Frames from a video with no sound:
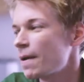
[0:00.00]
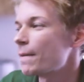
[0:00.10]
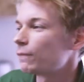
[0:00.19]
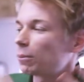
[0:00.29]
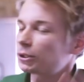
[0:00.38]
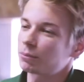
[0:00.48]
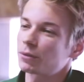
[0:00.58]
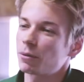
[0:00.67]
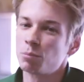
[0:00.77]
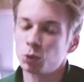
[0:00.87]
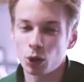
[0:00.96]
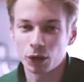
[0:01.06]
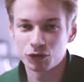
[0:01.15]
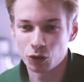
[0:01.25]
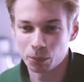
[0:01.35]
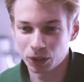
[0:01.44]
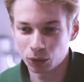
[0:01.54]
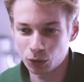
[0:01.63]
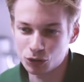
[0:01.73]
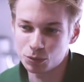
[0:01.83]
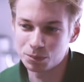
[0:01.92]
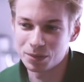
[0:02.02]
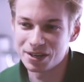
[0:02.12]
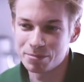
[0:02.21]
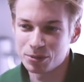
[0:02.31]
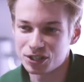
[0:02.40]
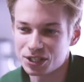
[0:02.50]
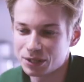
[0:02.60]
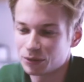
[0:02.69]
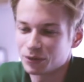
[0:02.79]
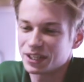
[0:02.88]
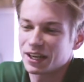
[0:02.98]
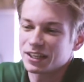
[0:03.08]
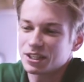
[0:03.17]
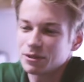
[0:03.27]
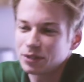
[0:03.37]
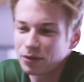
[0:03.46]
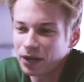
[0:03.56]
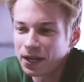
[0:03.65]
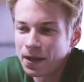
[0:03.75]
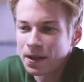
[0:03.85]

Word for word: Ну, в общем, много всего полилось, и позитивного, и негативного,